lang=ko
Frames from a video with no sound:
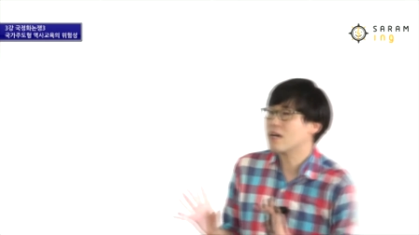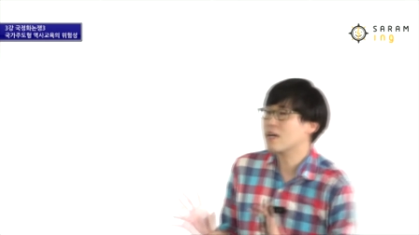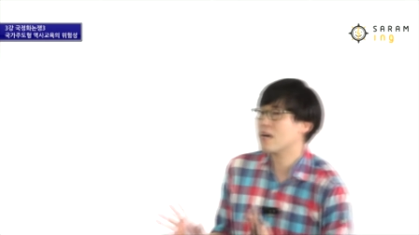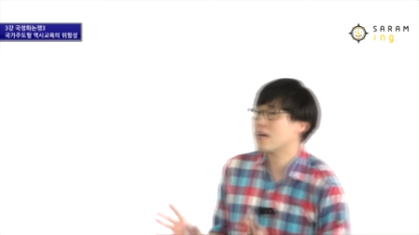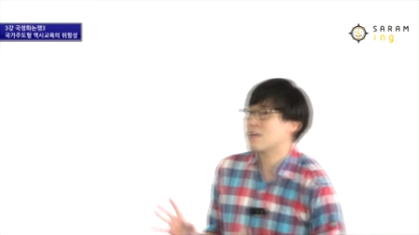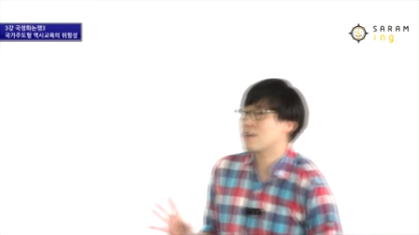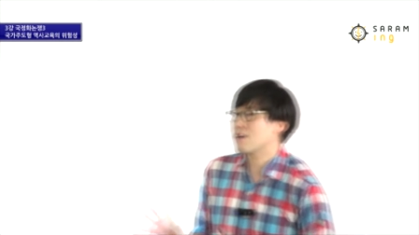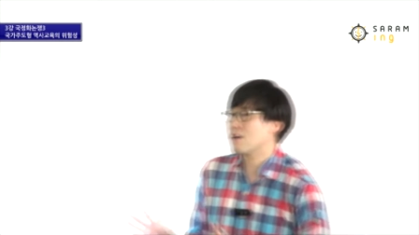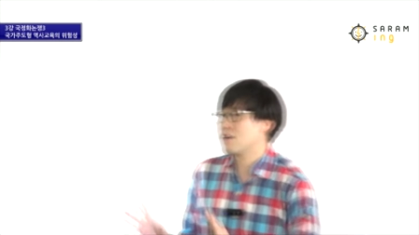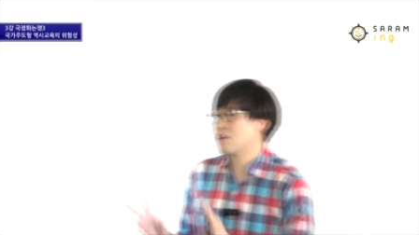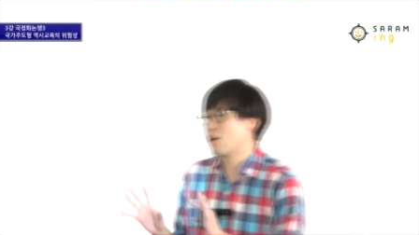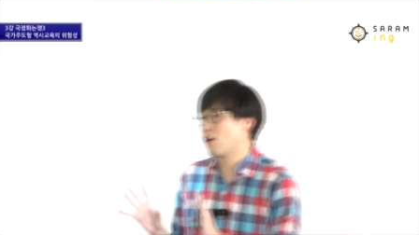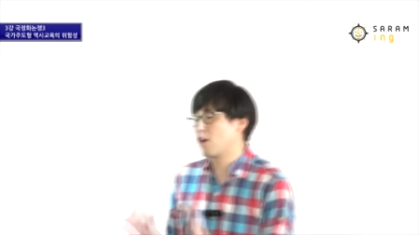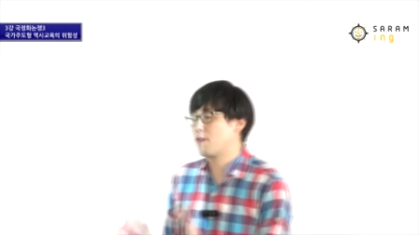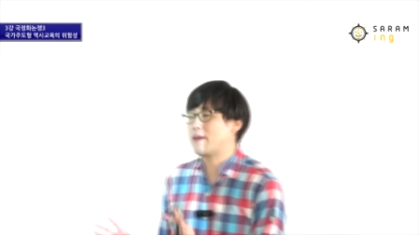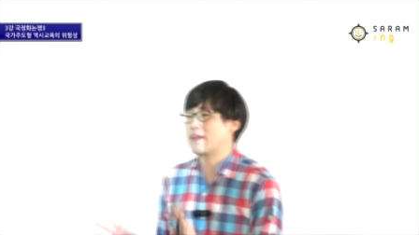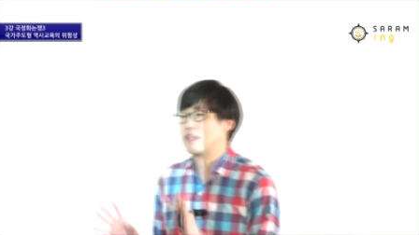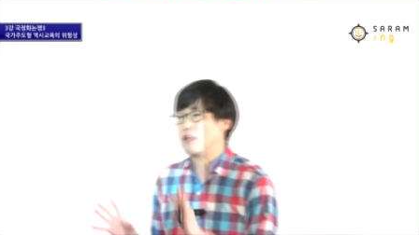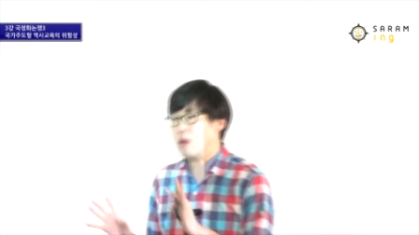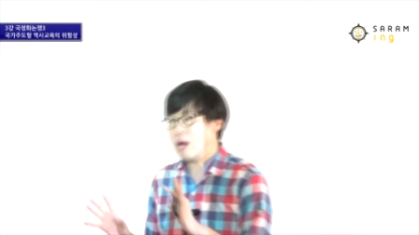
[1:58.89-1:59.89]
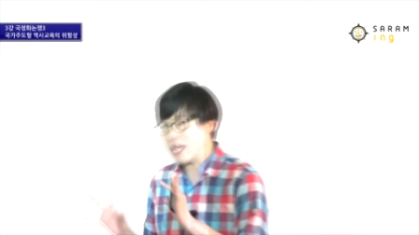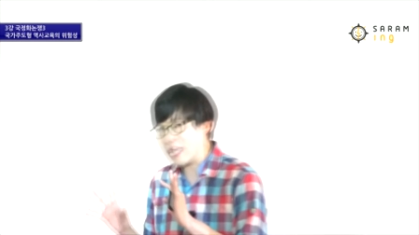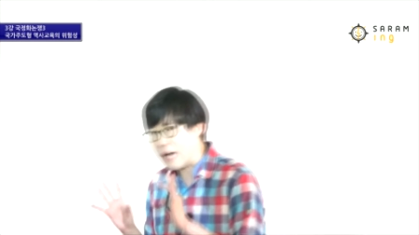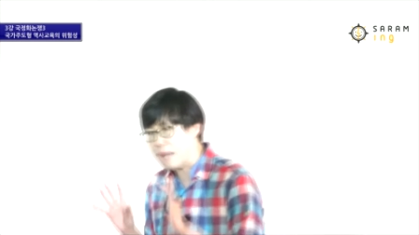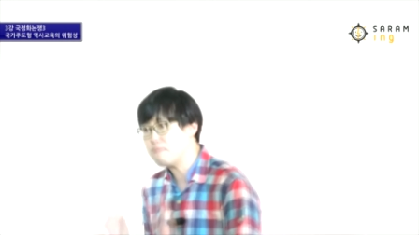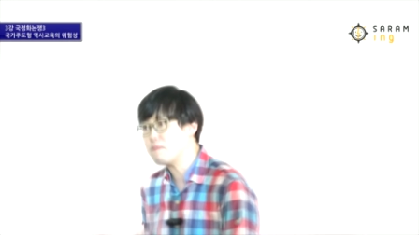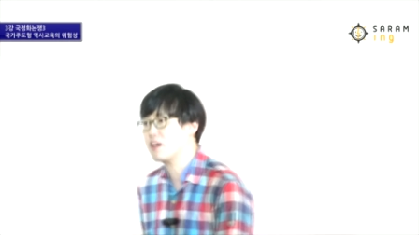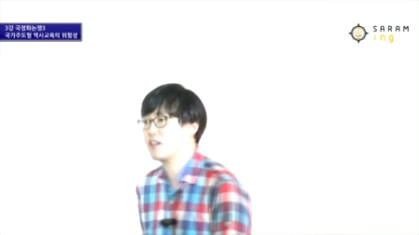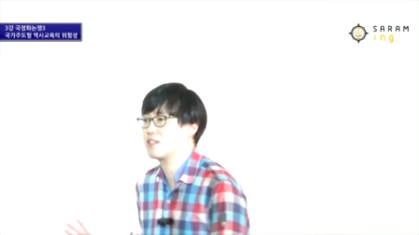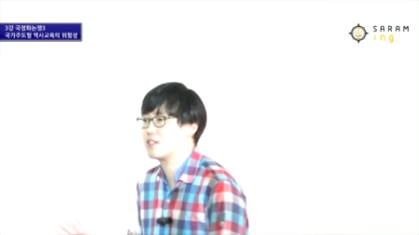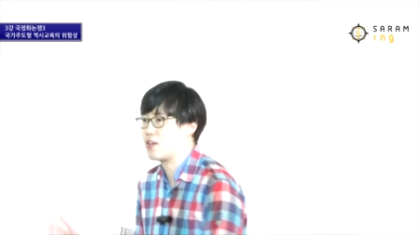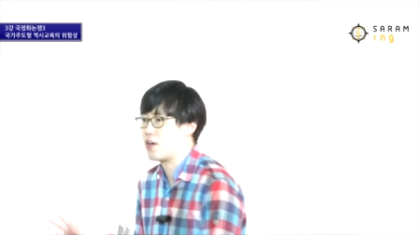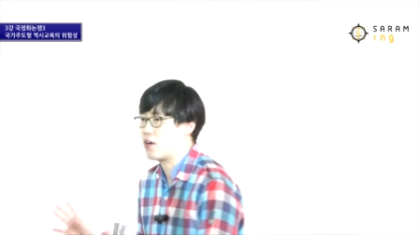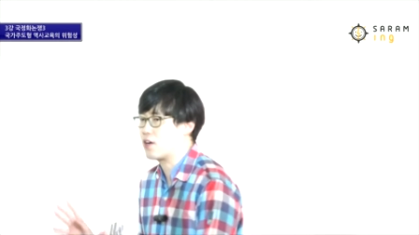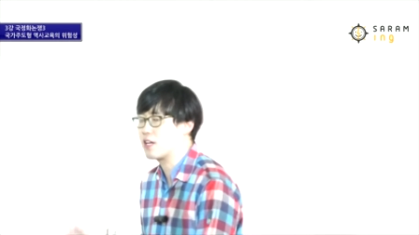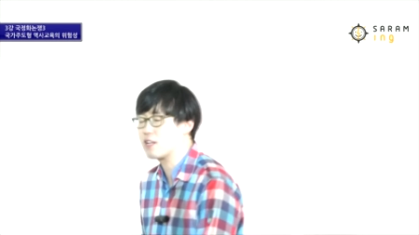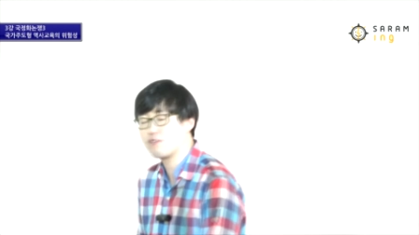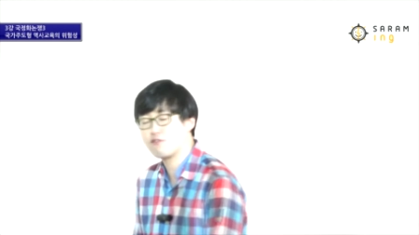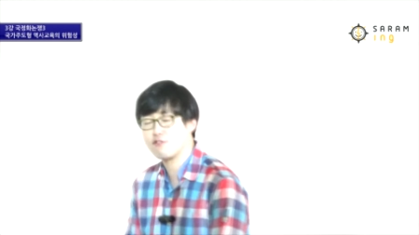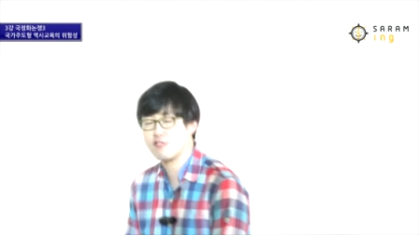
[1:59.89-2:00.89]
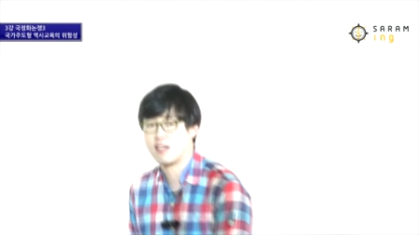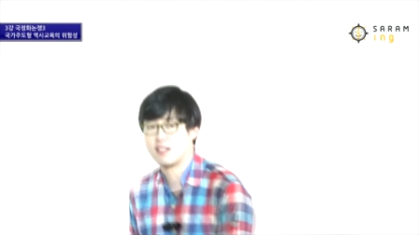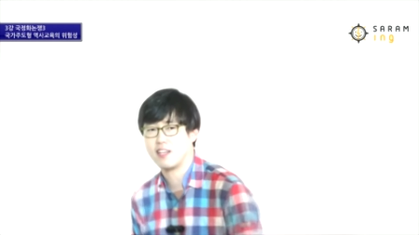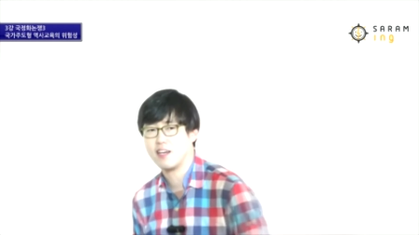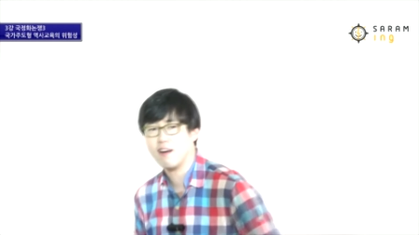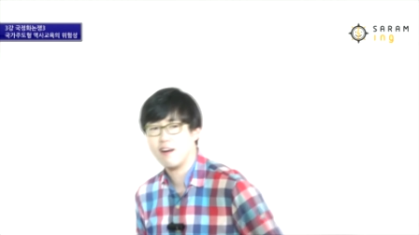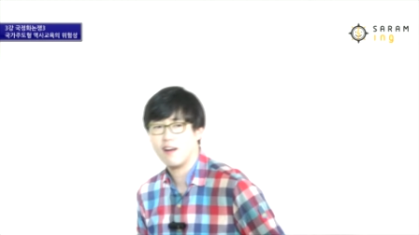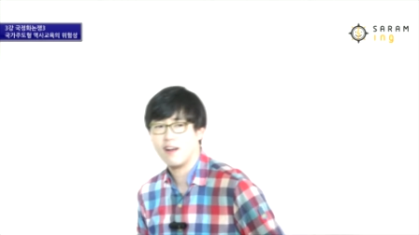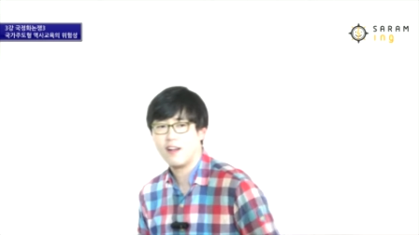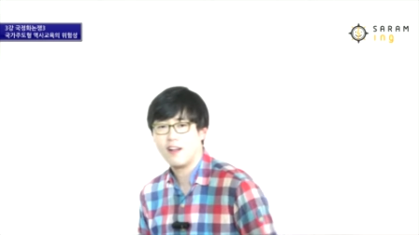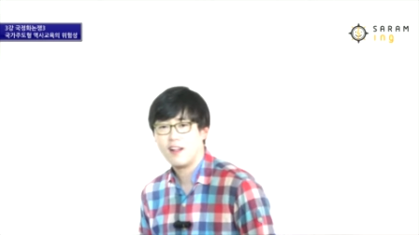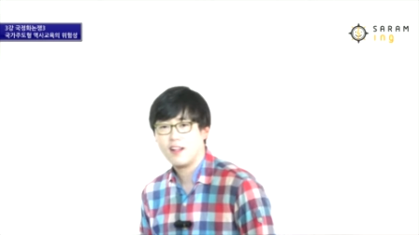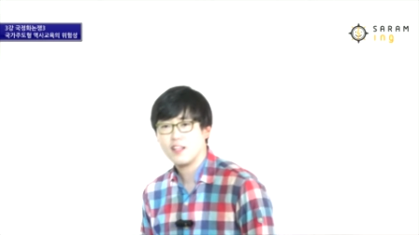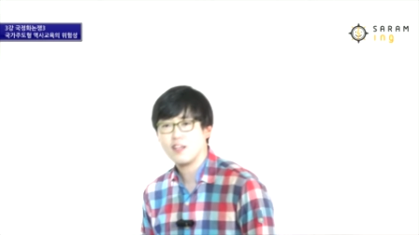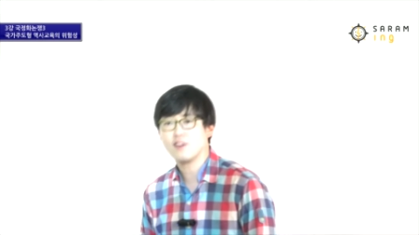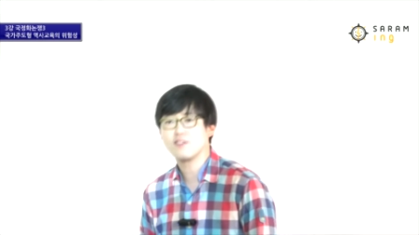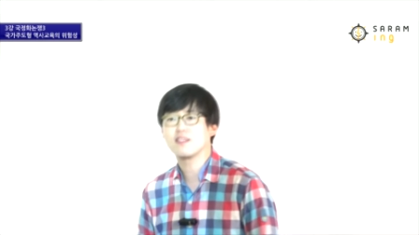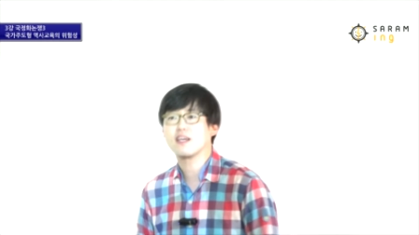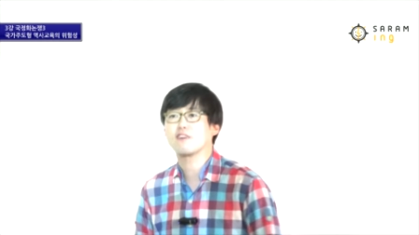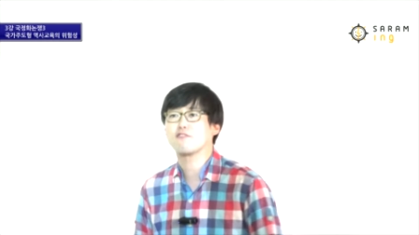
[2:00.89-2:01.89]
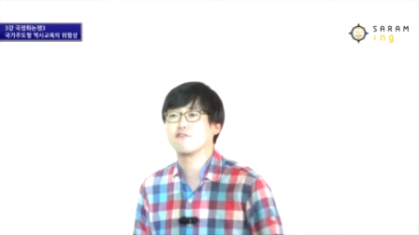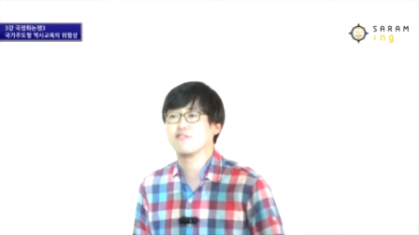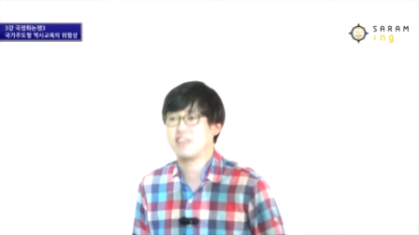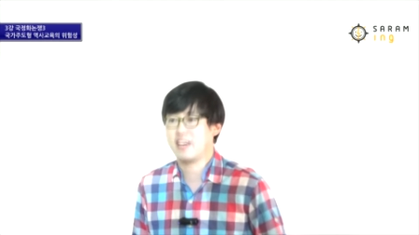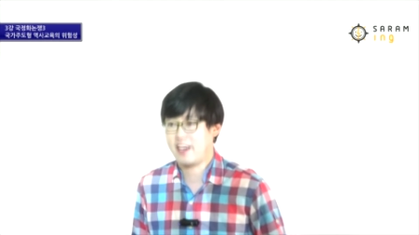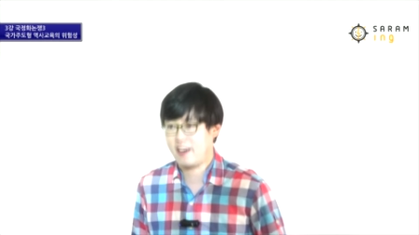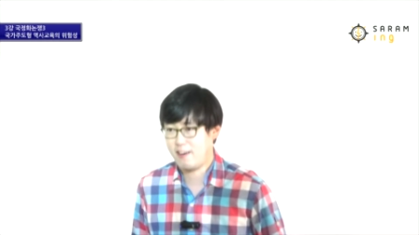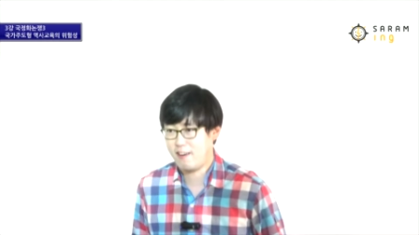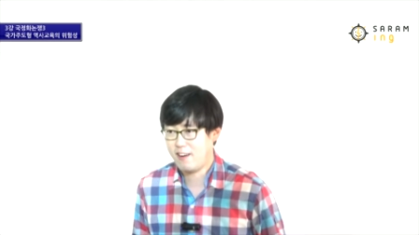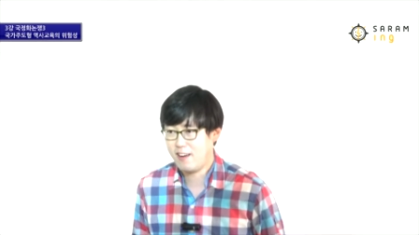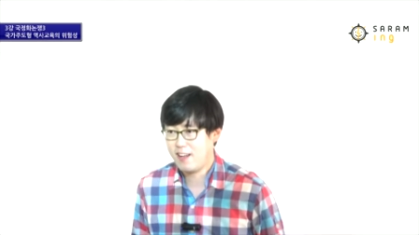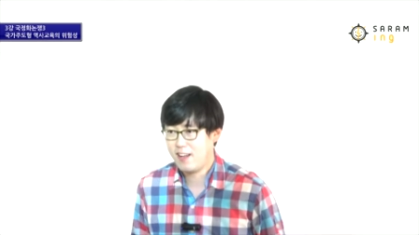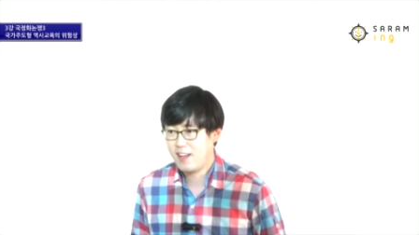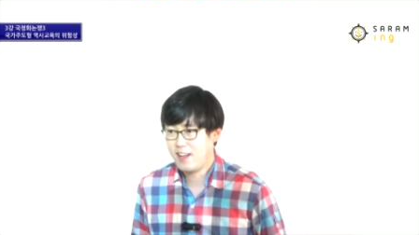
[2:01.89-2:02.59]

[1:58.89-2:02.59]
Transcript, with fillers: 유일하게 그걸 열어봤던 왕이 한 명 있어요. 그게 누군지 아세요? 연산군이에요.